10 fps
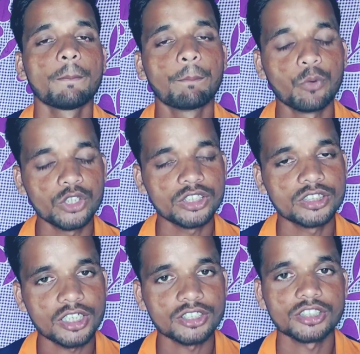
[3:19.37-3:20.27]
पूरी
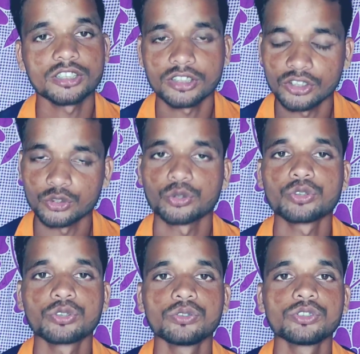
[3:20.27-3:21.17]
तरह से
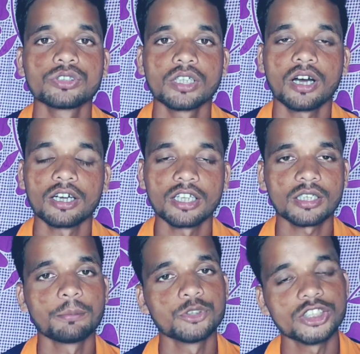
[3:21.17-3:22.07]
तंदुरुस्त हूँ हालांकि
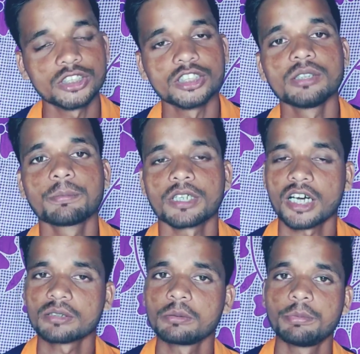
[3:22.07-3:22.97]
मुझे तीन
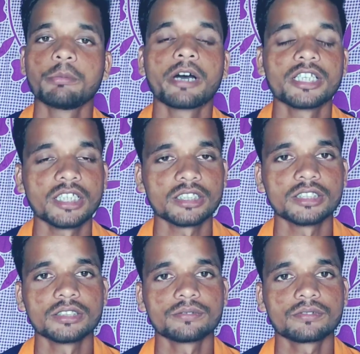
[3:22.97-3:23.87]
प्रकार की बीमारियाँ
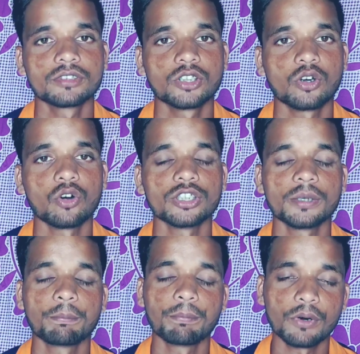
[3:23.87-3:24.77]
थी और ये
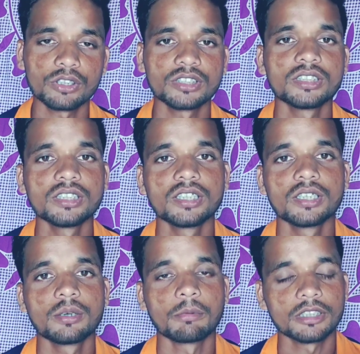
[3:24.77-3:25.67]
बहुत ही
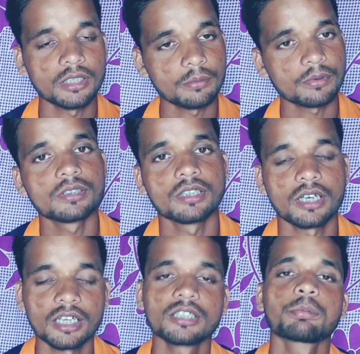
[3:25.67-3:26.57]
मतलब
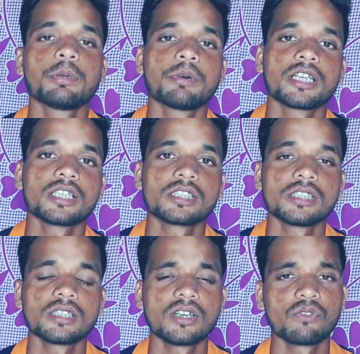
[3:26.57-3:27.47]
घातक बीमारियाँ
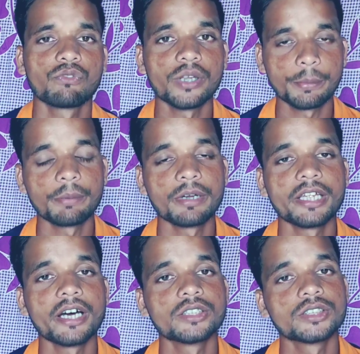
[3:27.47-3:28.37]
थी फिर भी मैं
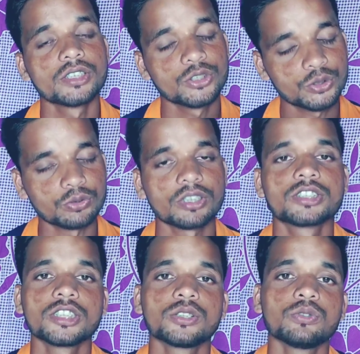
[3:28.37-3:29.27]
आज
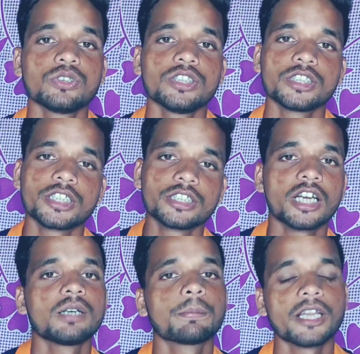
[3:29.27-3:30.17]
सुरक्षित हूँ इनके
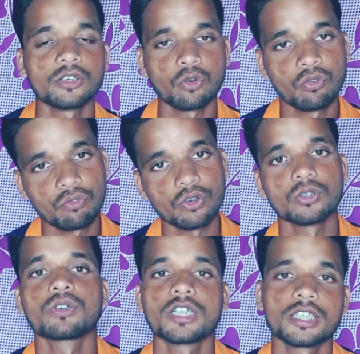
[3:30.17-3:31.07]
डाइट प्लान को
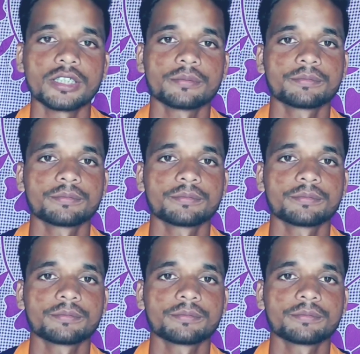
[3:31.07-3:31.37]
फॉलो करके